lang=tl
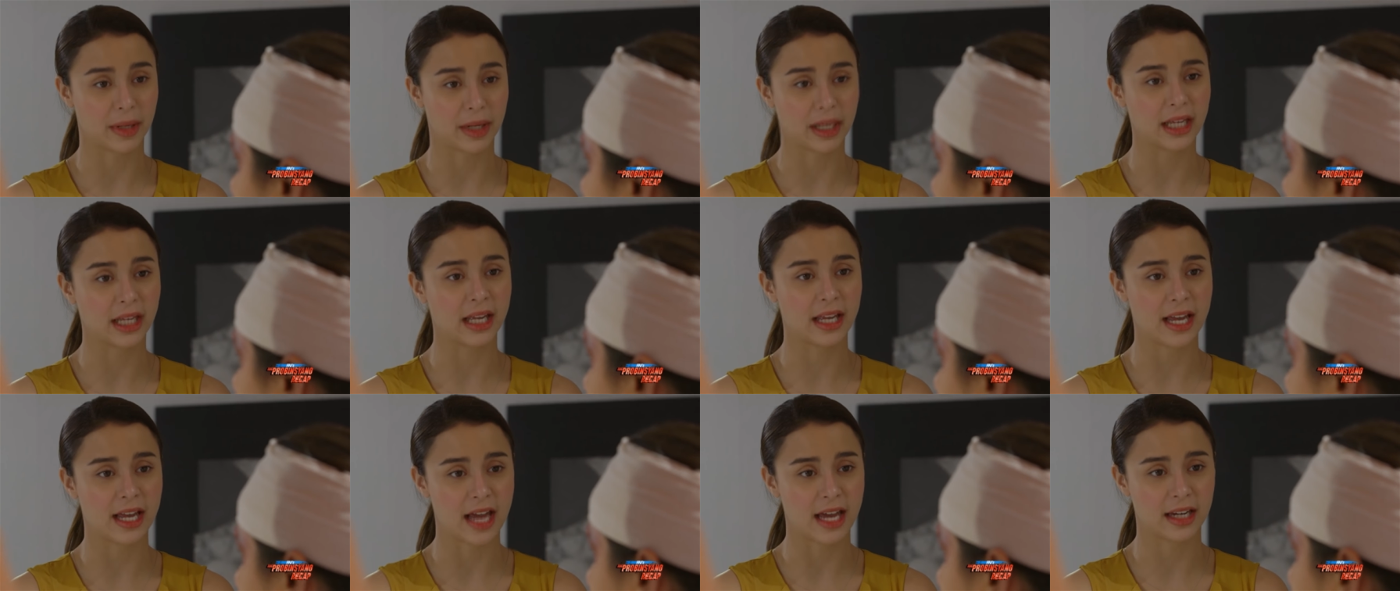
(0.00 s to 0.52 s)

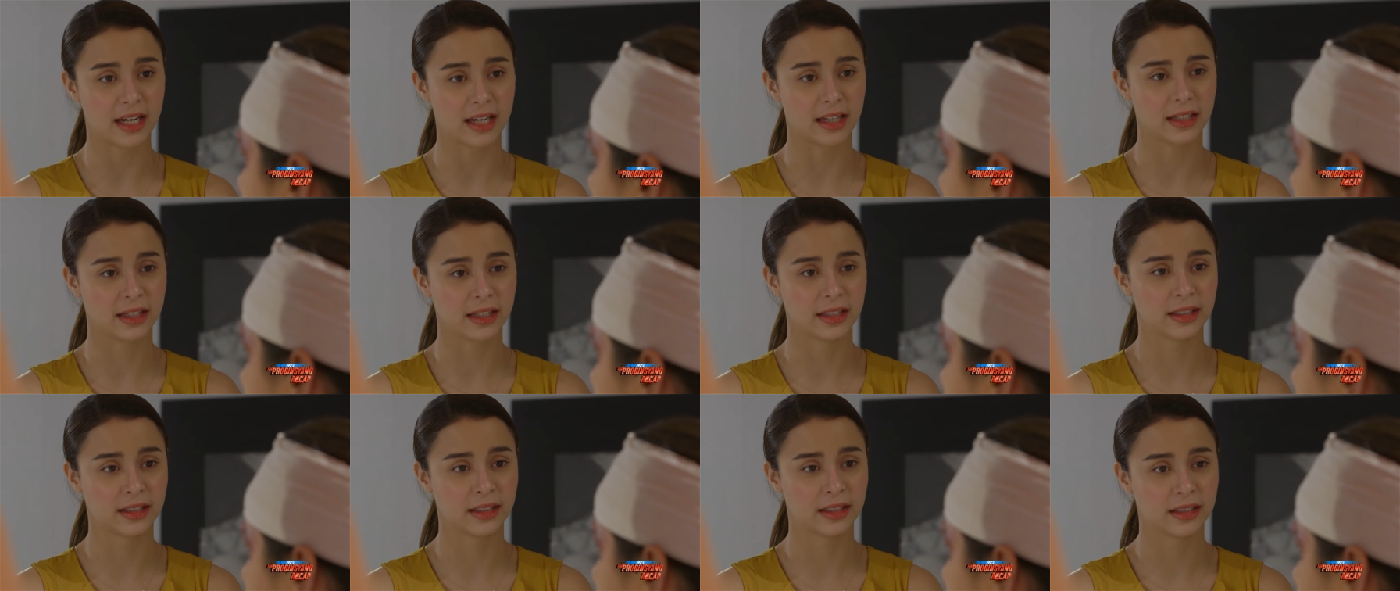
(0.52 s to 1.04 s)
pangyayari.
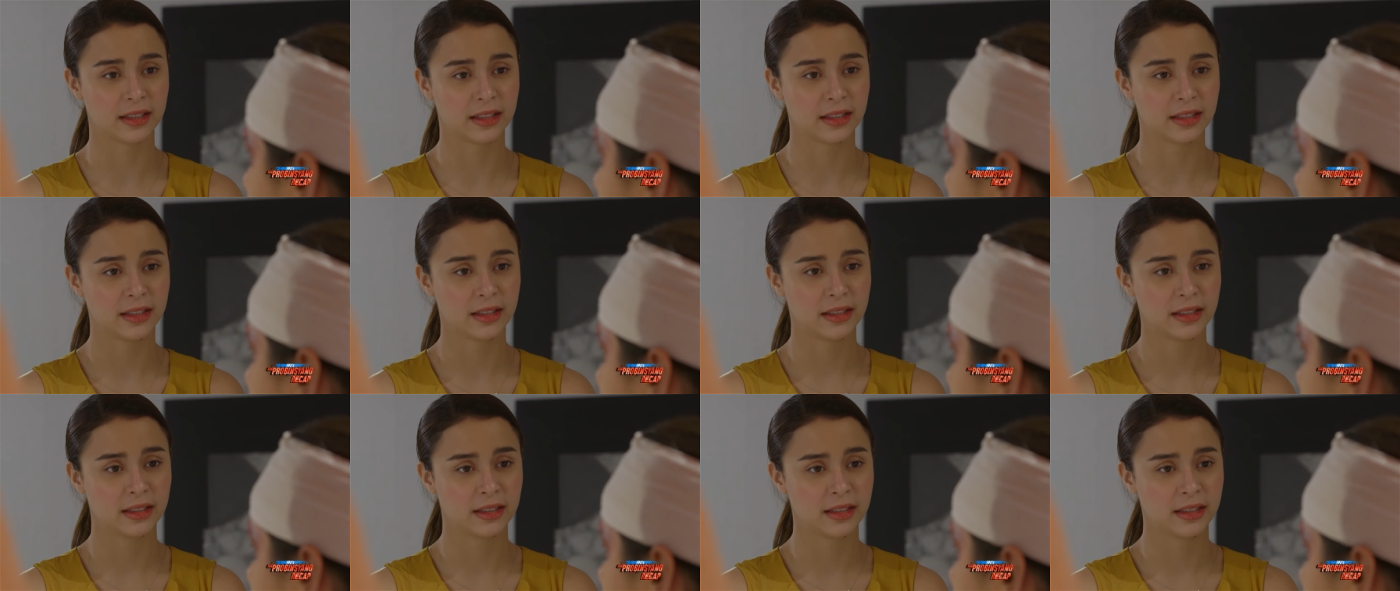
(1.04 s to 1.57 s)

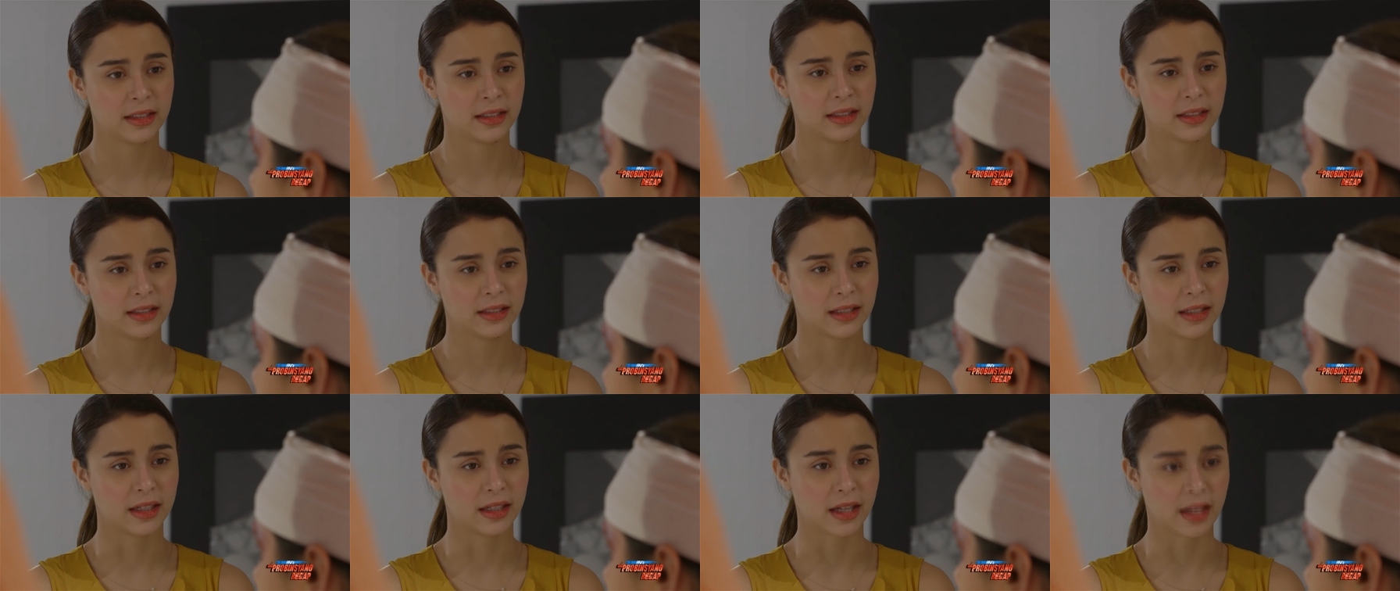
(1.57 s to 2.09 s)

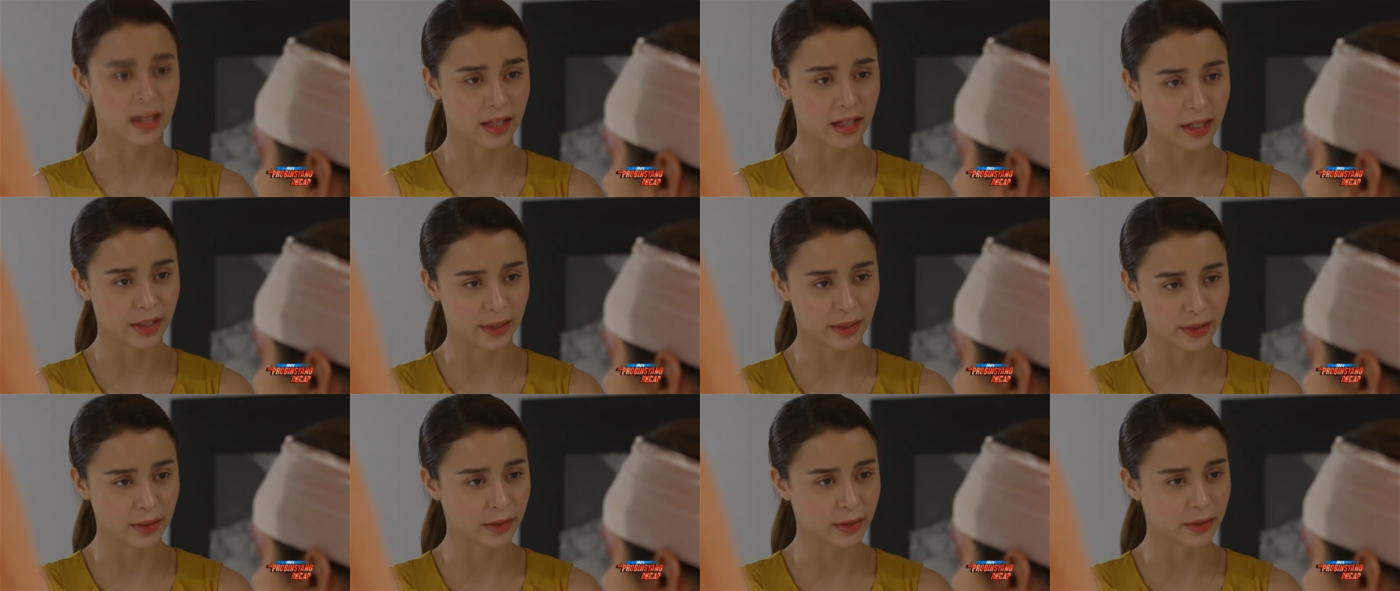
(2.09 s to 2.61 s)
Hanggang
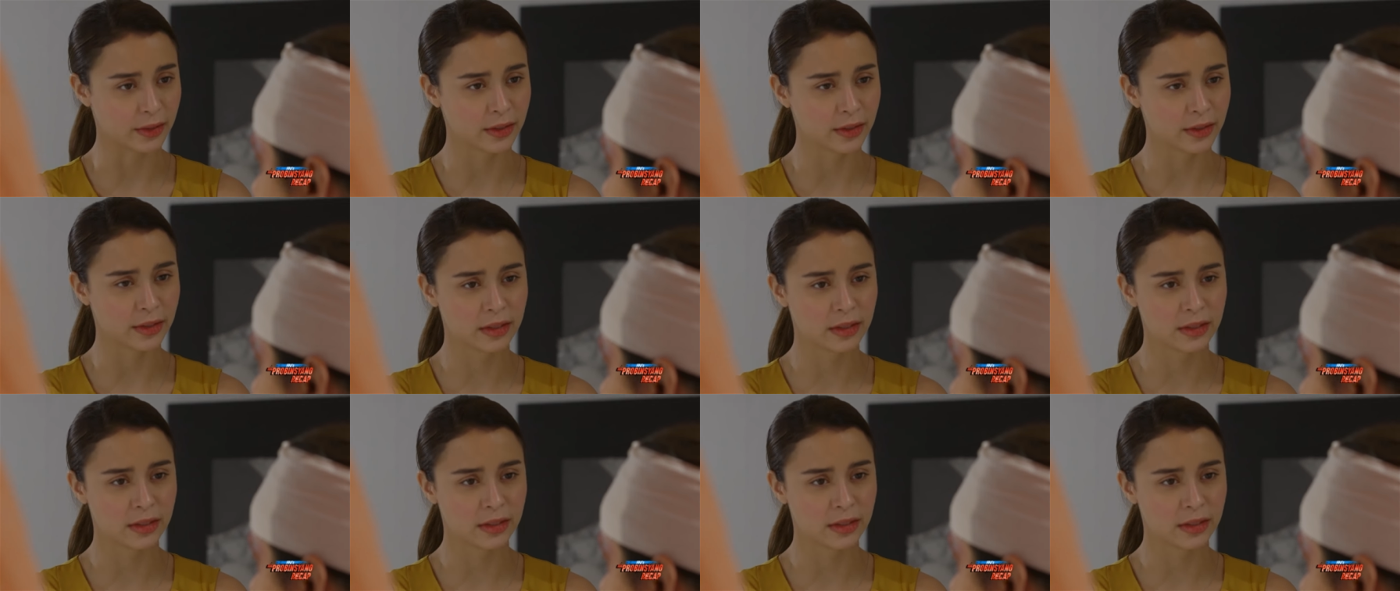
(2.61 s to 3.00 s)
ngayon.